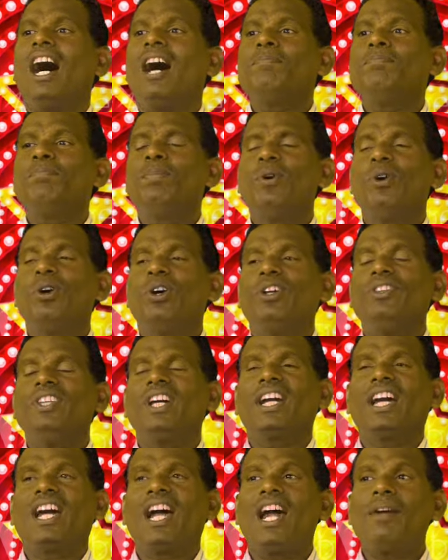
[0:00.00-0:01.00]
அப்போது
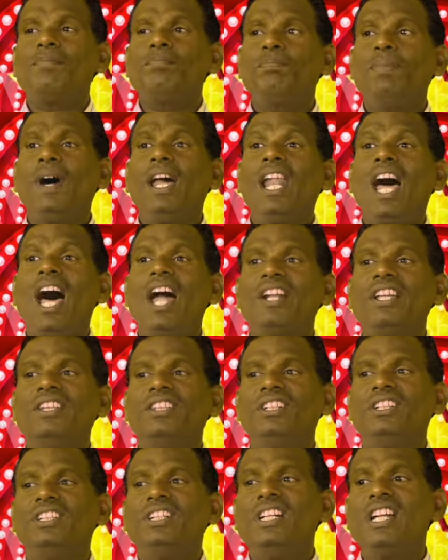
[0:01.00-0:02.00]
அந்த
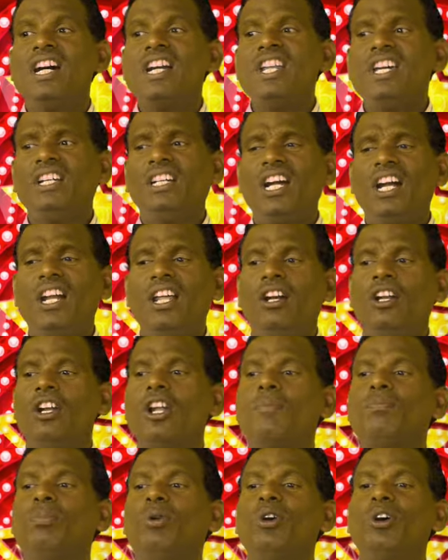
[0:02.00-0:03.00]
கப்பலானது
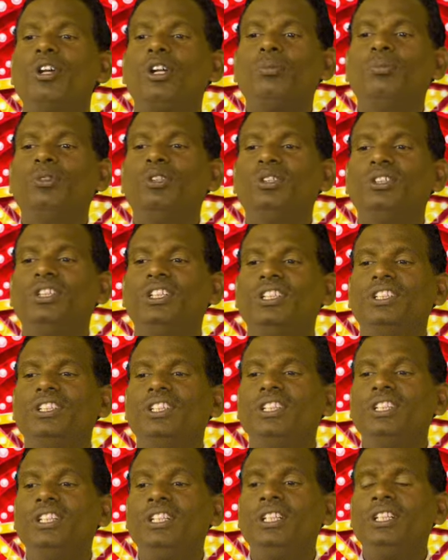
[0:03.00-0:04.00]
நடுக்கடலில் போகிறபோது
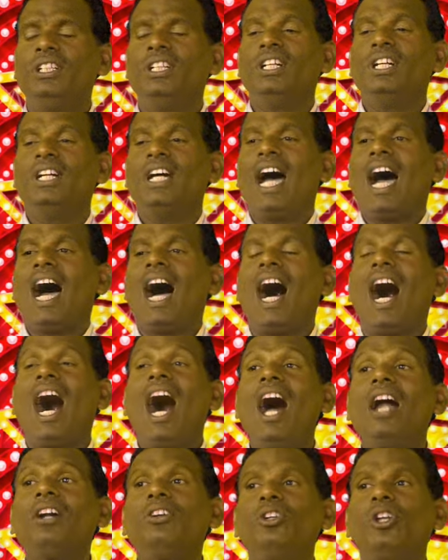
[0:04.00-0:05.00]
போது
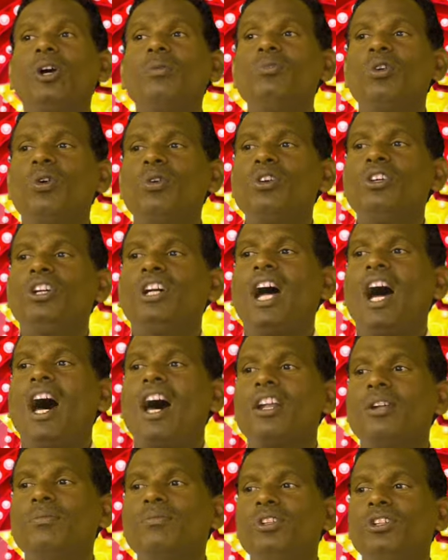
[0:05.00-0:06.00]
ஆட்டம் கொடுக்க
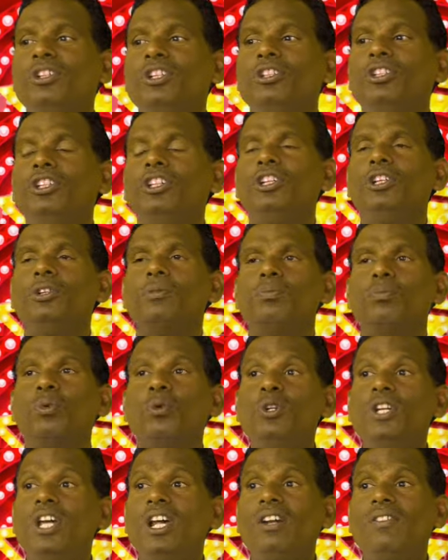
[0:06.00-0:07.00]
ஆரம்பிக்குது
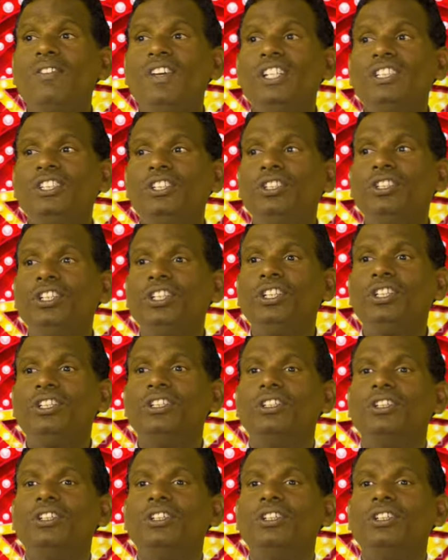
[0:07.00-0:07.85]
புயல் வீசுது